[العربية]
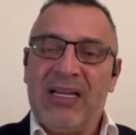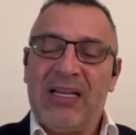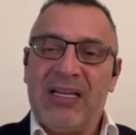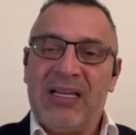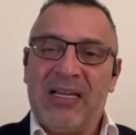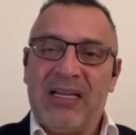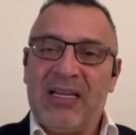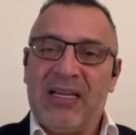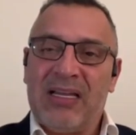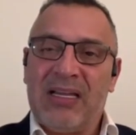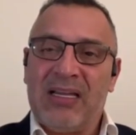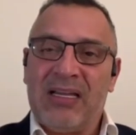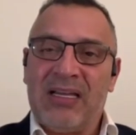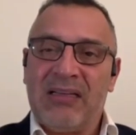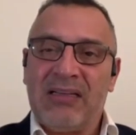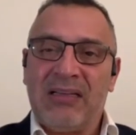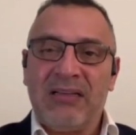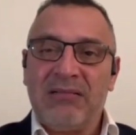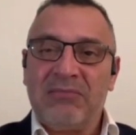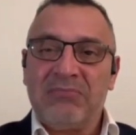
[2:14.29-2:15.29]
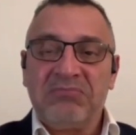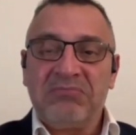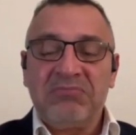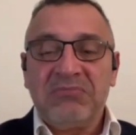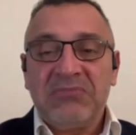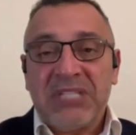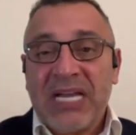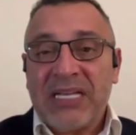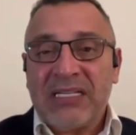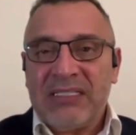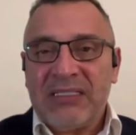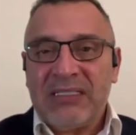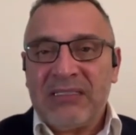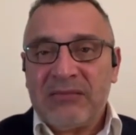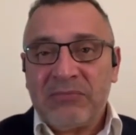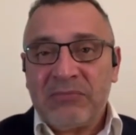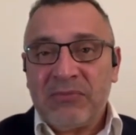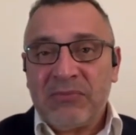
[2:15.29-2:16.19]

آه، يعني